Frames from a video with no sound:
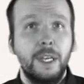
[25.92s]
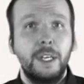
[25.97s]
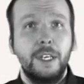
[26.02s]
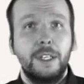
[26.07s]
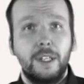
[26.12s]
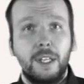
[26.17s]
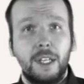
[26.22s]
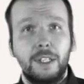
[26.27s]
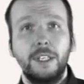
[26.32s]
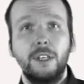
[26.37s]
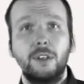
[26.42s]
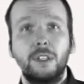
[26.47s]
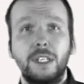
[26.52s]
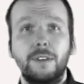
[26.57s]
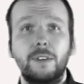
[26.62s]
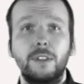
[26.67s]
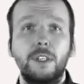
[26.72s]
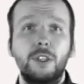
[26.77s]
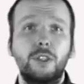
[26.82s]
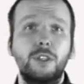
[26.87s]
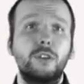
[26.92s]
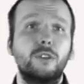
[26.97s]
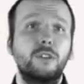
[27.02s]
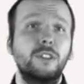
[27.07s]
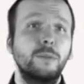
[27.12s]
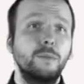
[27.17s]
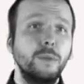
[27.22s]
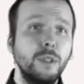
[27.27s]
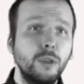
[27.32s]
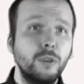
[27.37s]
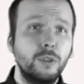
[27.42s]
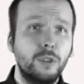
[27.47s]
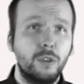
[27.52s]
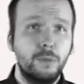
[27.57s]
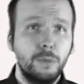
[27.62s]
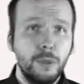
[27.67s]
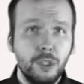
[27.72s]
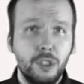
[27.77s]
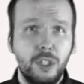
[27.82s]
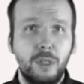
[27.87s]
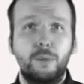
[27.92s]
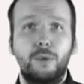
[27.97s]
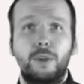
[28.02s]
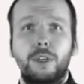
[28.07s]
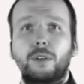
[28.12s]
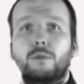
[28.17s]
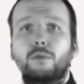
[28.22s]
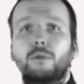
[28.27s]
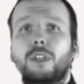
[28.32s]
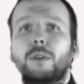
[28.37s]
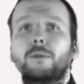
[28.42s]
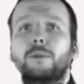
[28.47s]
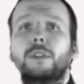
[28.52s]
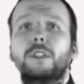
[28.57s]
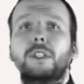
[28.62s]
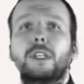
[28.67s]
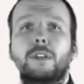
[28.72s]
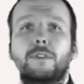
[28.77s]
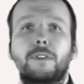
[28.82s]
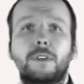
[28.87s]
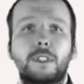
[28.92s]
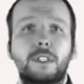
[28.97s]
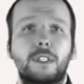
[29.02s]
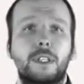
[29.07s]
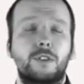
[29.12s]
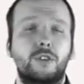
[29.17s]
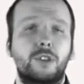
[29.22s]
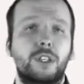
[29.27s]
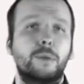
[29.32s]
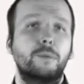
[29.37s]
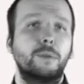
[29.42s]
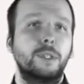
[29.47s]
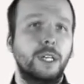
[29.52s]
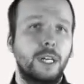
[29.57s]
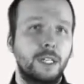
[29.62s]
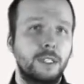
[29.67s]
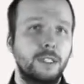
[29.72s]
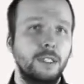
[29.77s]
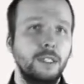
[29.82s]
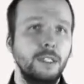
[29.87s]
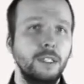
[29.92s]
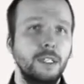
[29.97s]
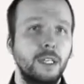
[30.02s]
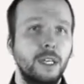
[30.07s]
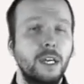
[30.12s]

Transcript: Dlatego, nawet jeśli to nie my osobiście projektujemy interfejs naszej aplikacji,